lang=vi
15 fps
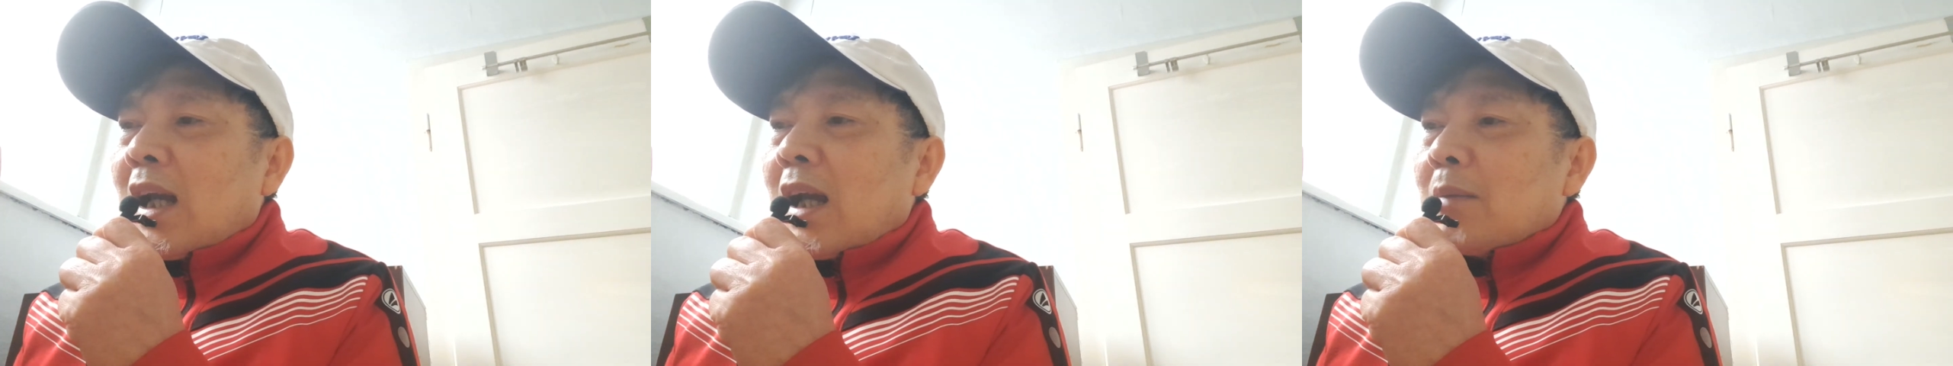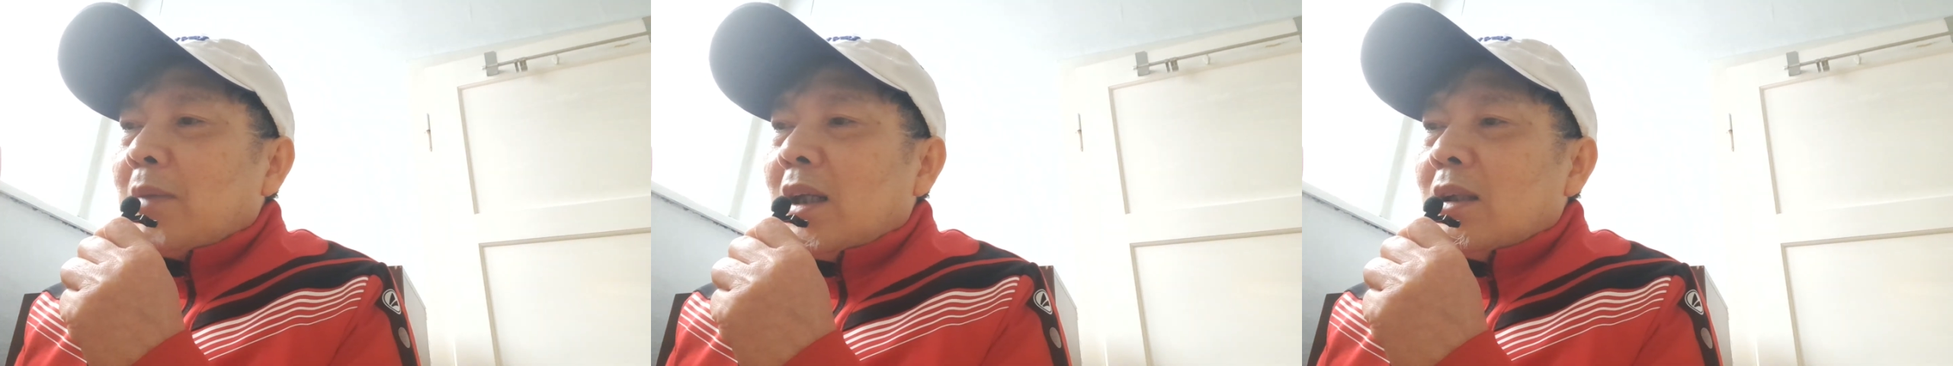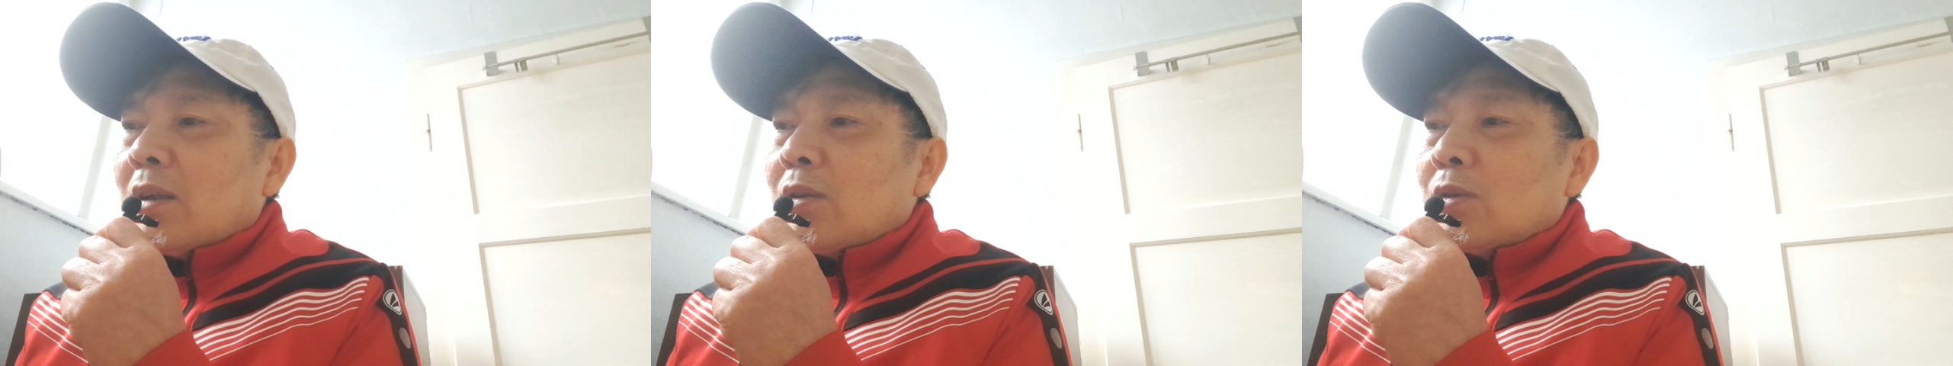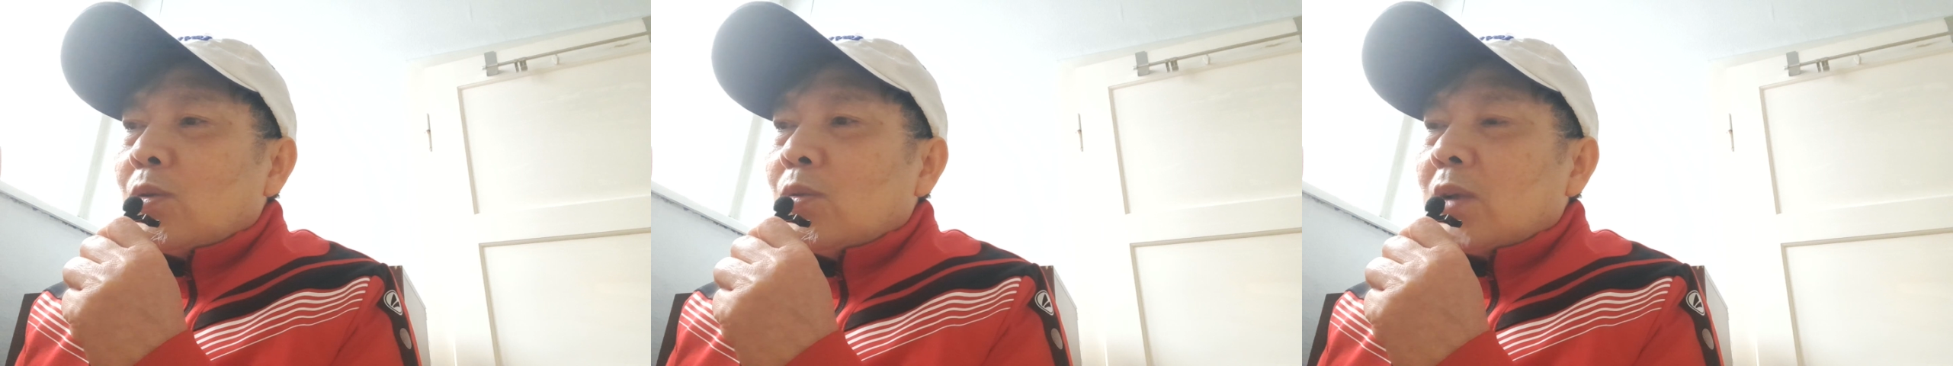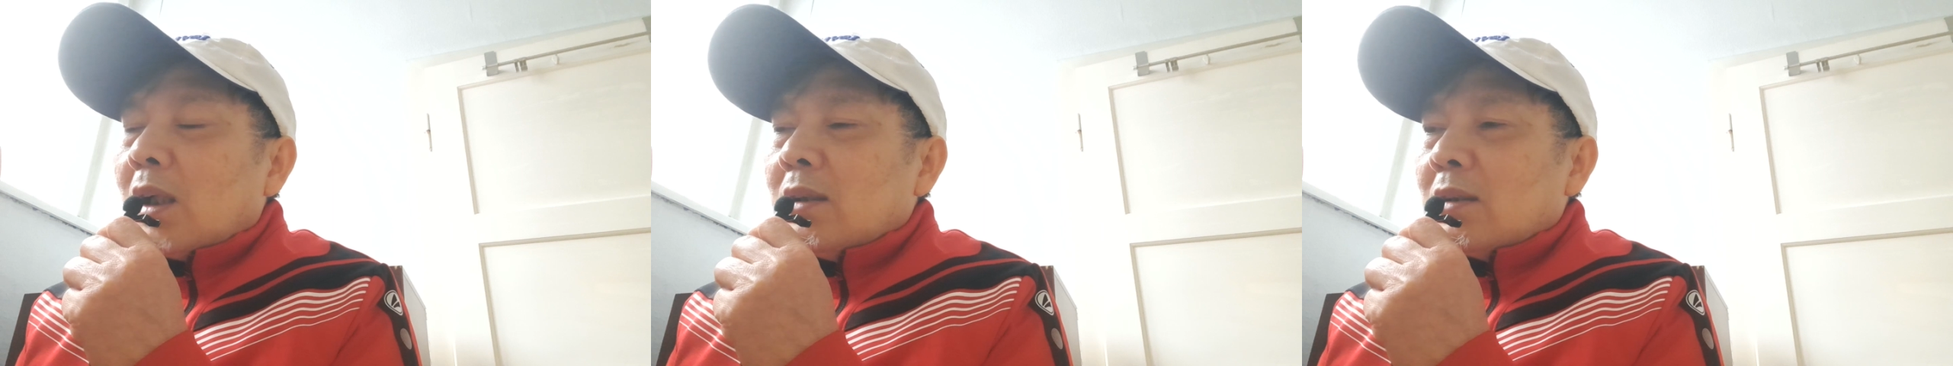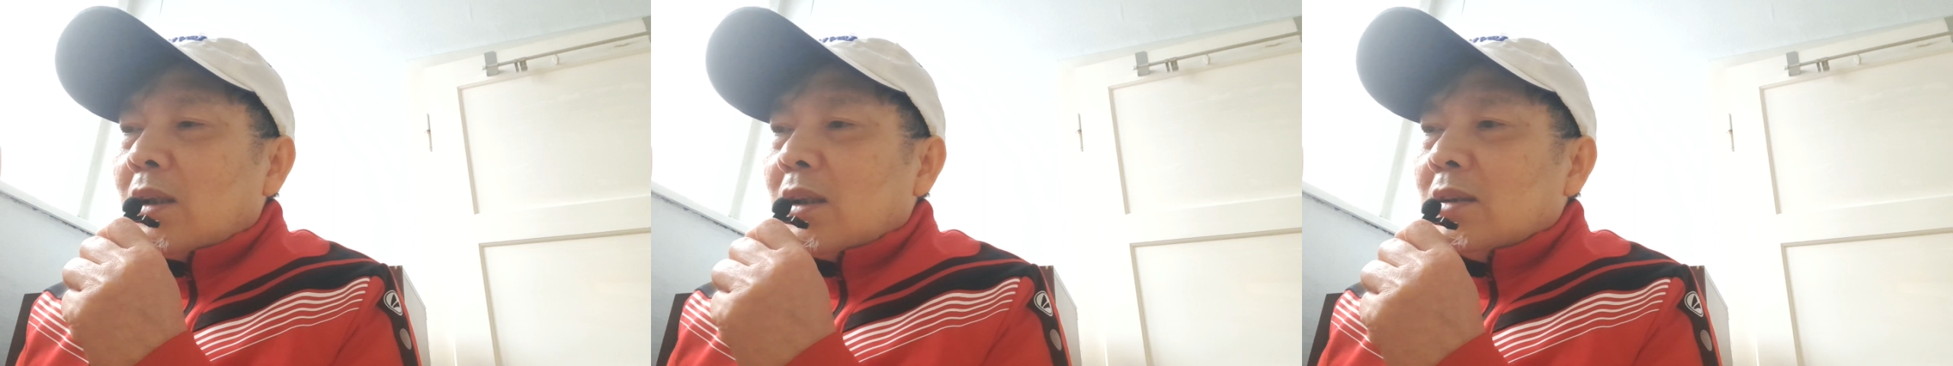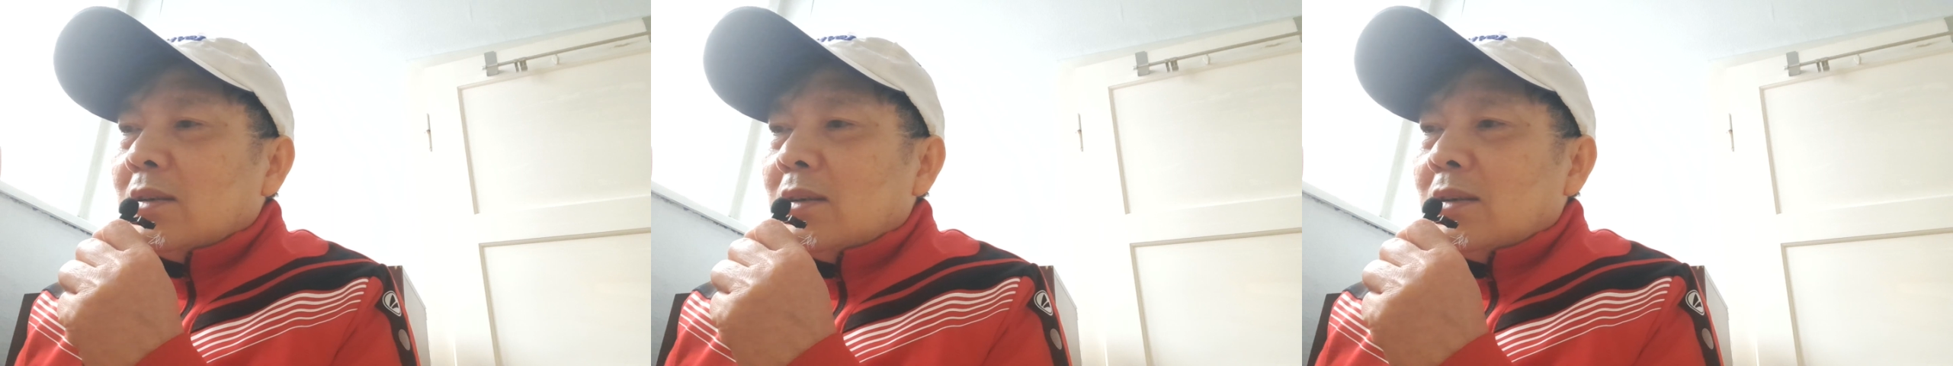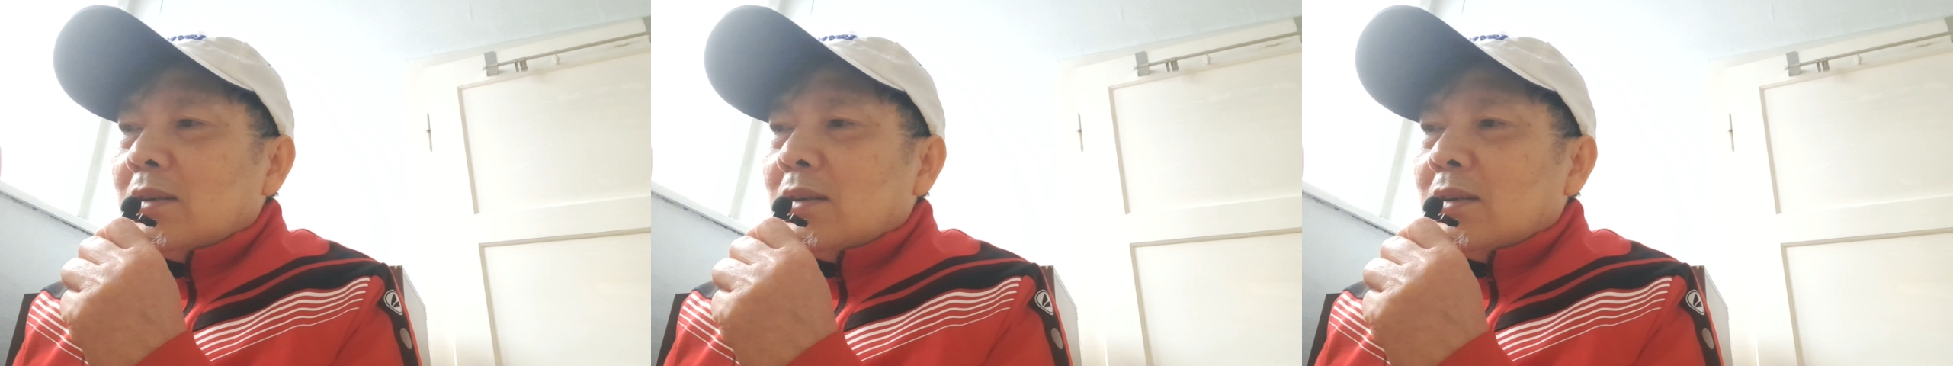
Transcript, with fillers: hai bên nó có chủ từ rồi